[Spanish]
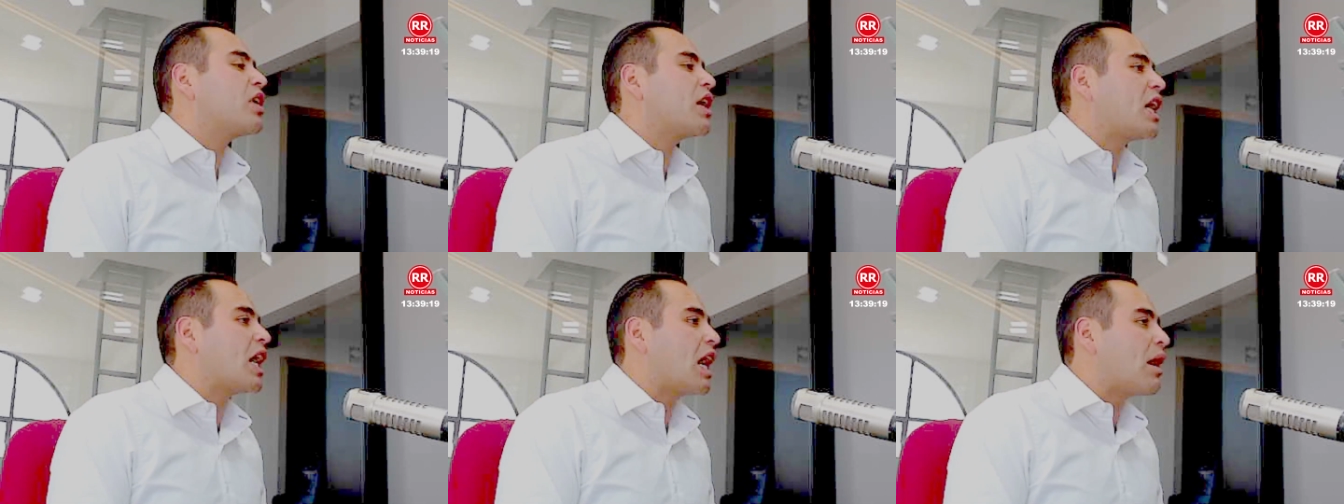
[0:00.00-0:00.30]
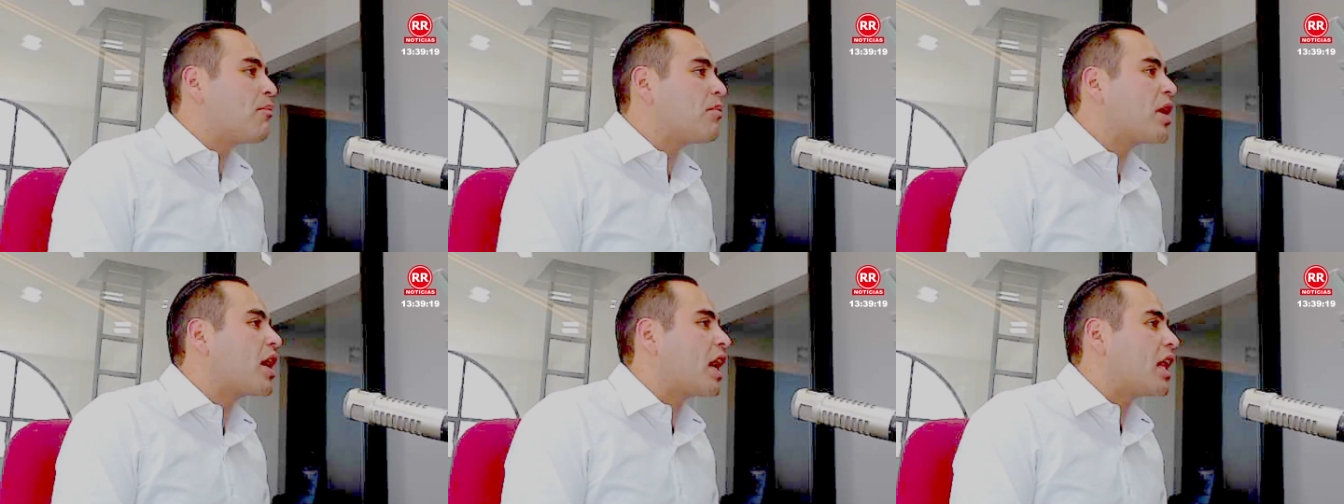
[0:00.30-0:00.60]

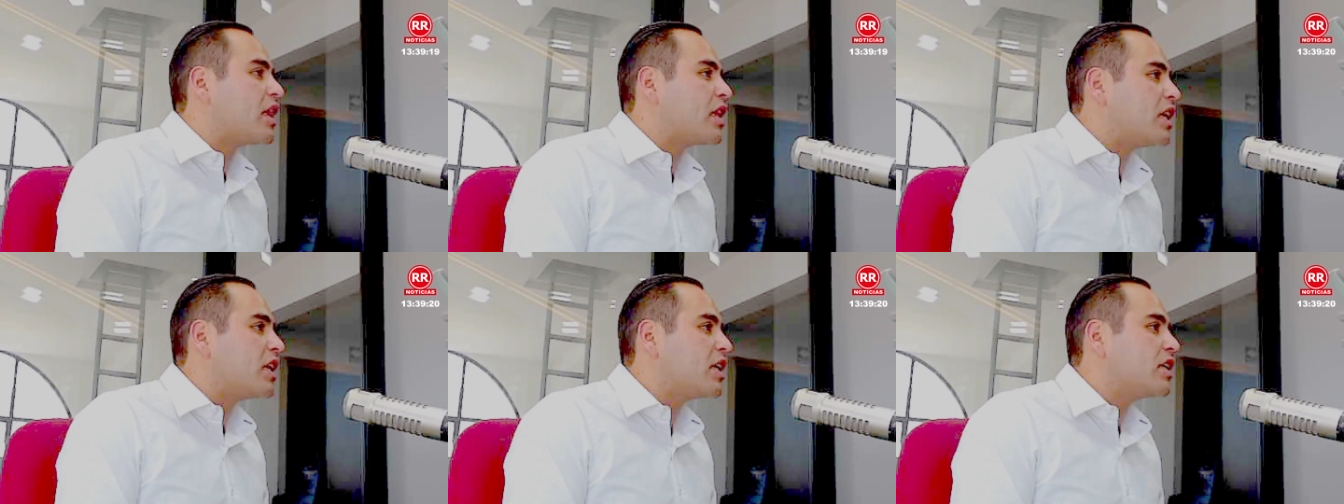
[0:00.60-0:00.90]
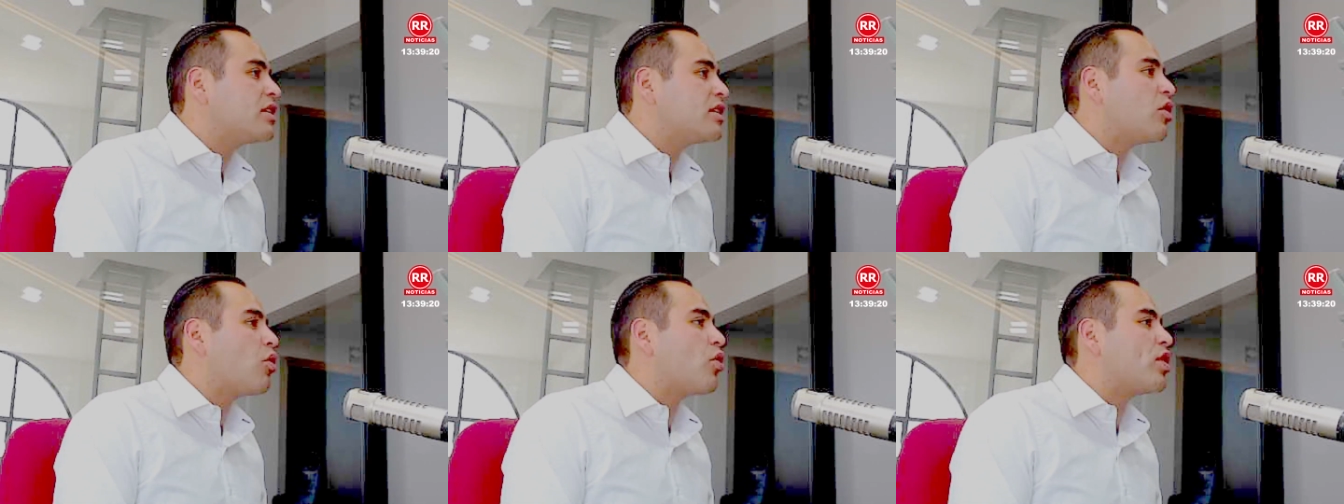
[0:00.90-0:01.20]
Camp
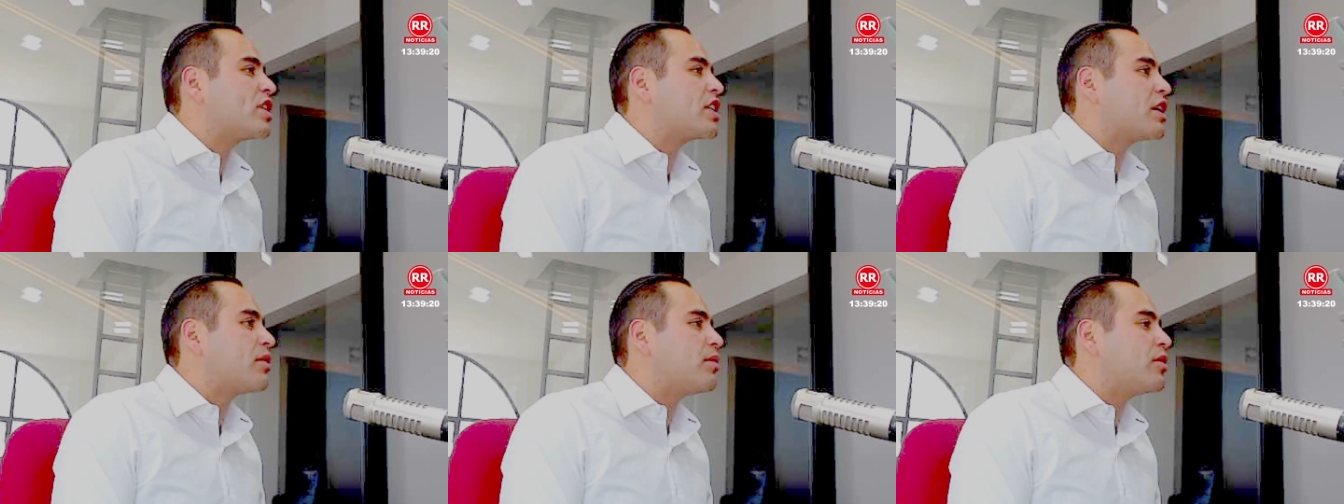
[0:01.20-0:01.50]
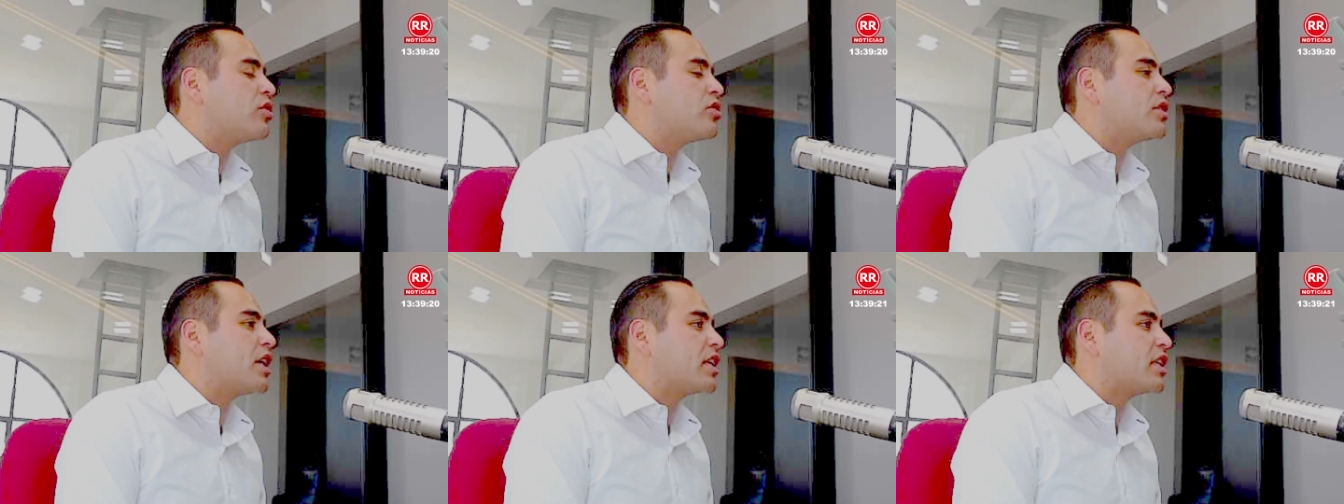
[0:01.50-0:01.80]
Candiles, o
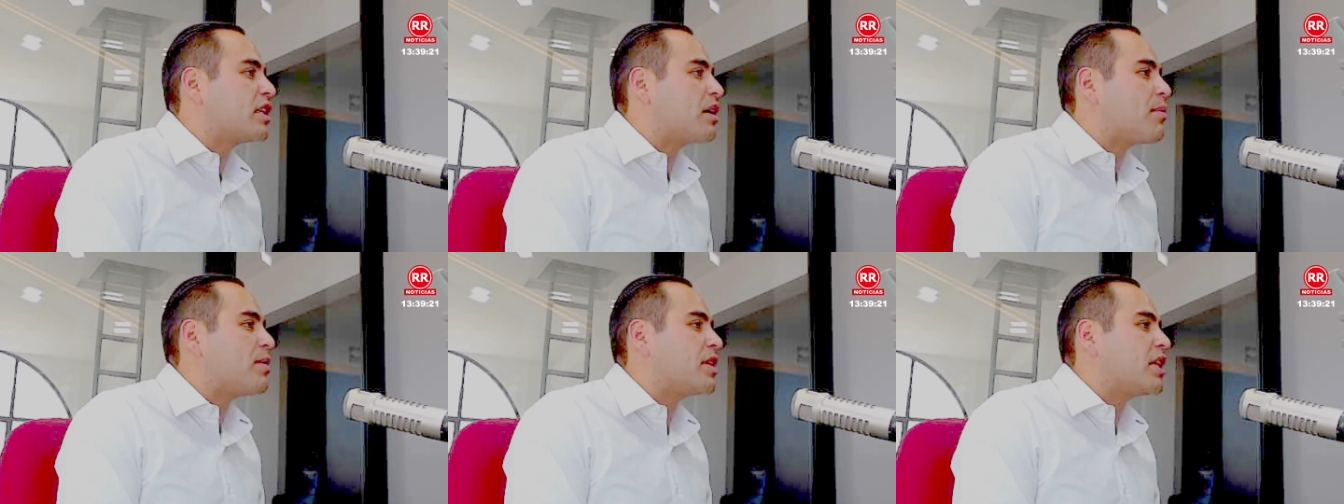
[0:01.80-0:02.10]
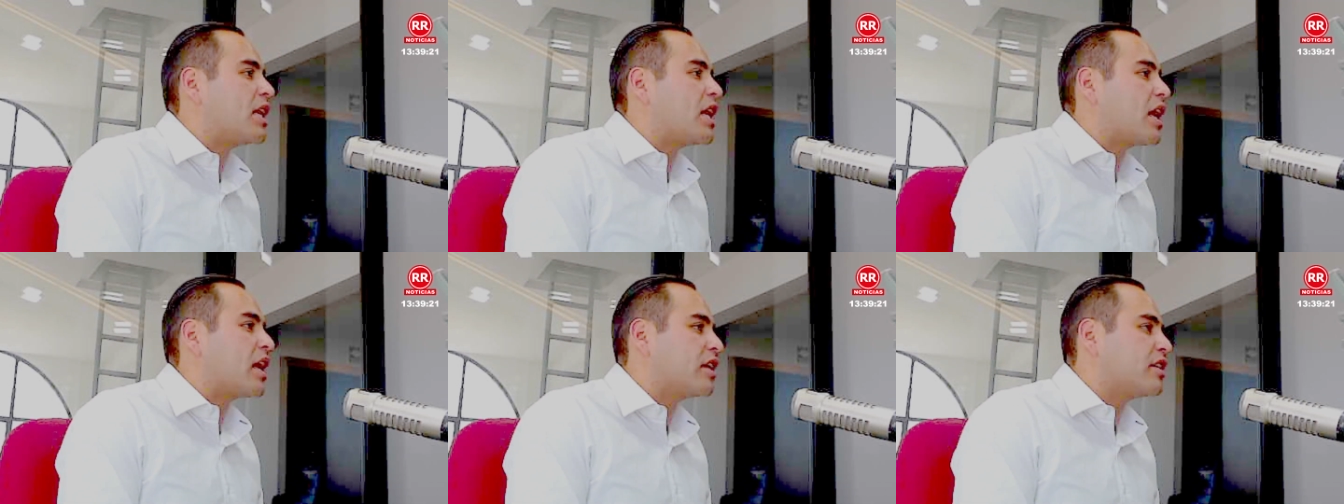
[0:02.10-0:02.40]
escribirnos directamente a
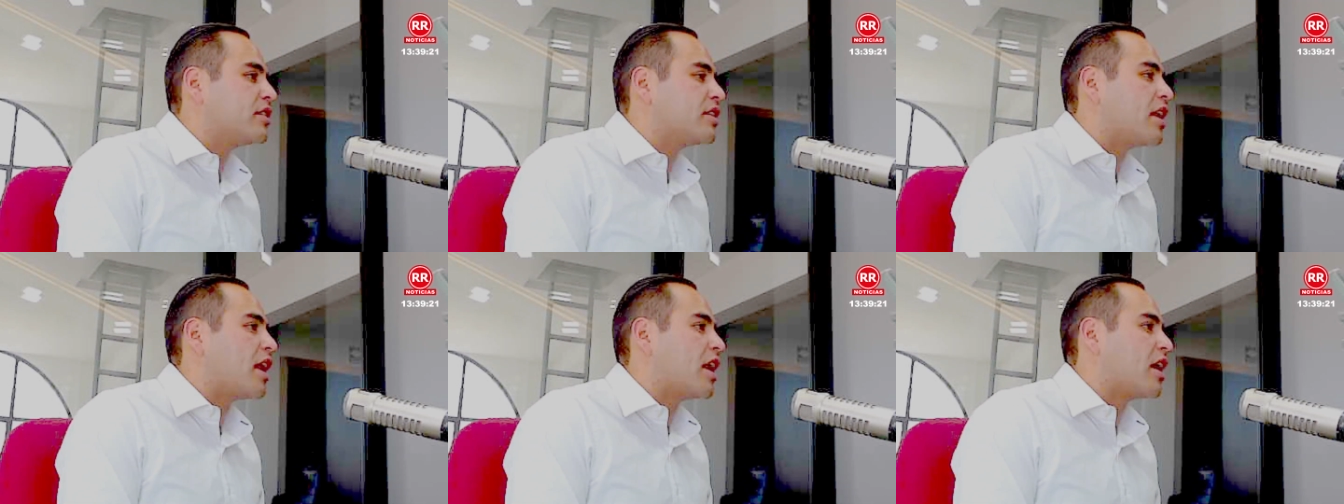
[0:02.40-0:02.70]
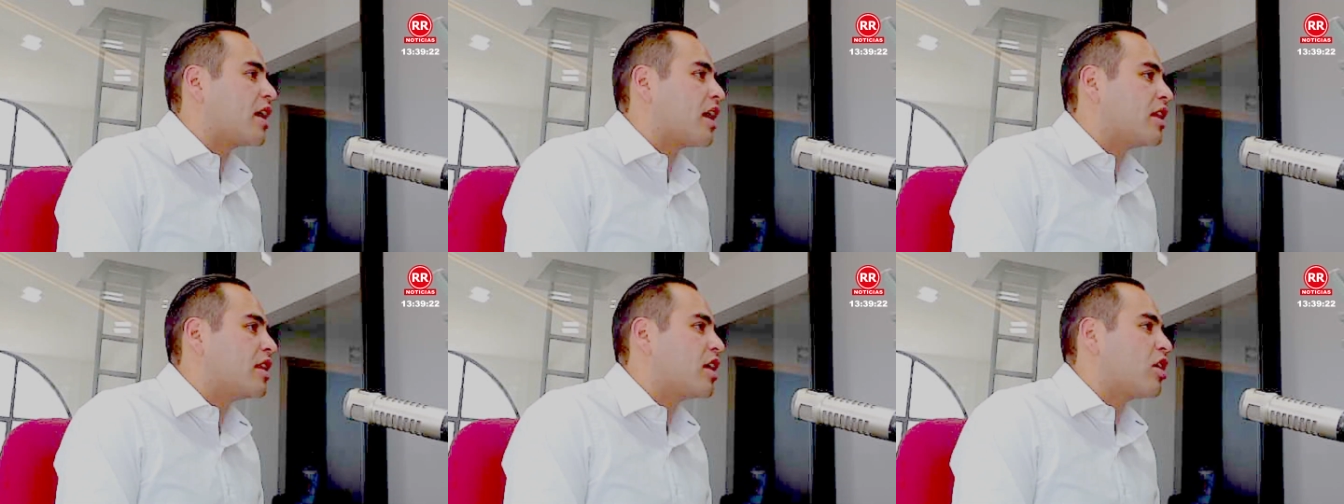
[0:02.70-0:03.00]
las redes del
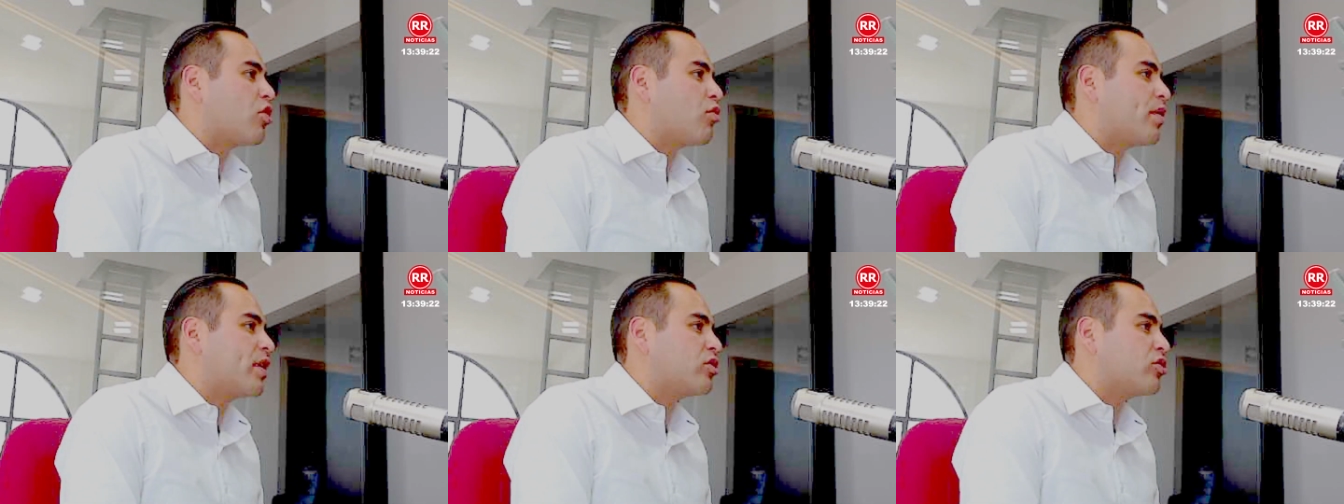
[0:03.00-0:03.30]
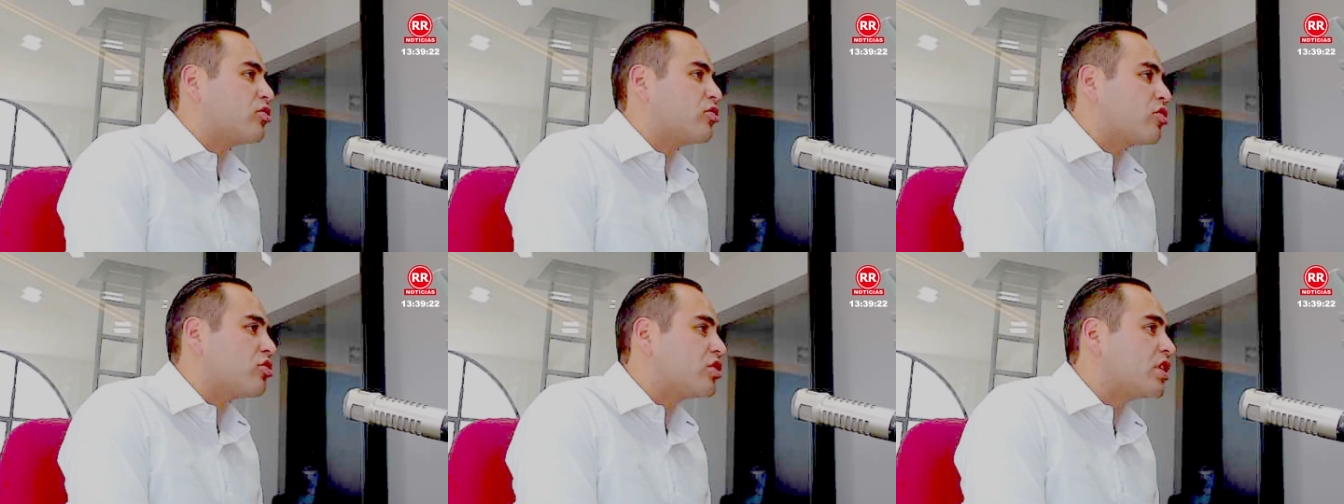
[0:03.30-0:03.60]
alcalde Roberto
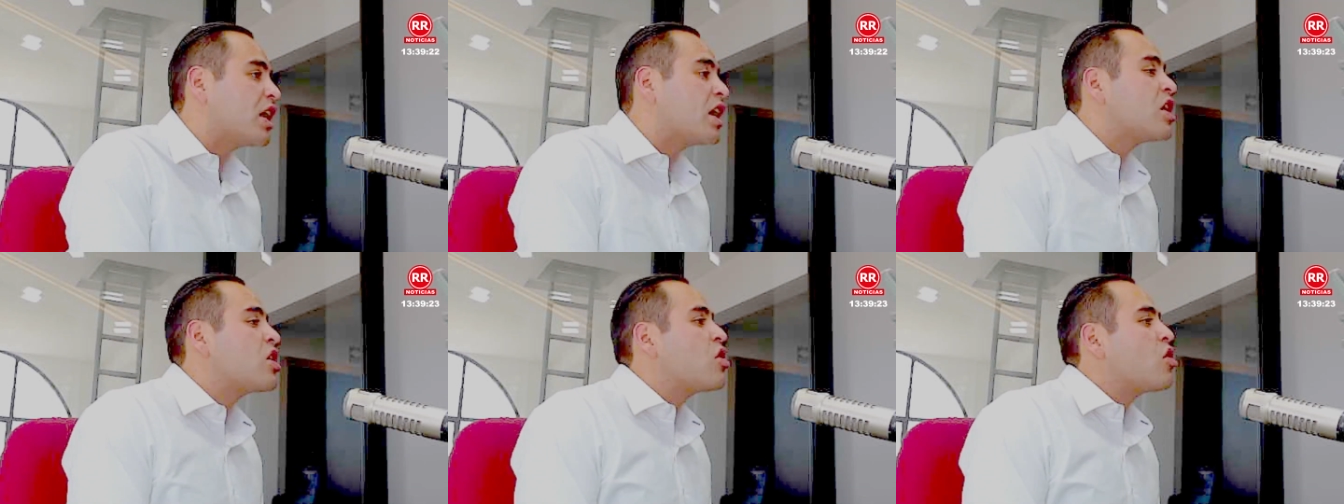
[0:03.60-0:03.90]
Sosa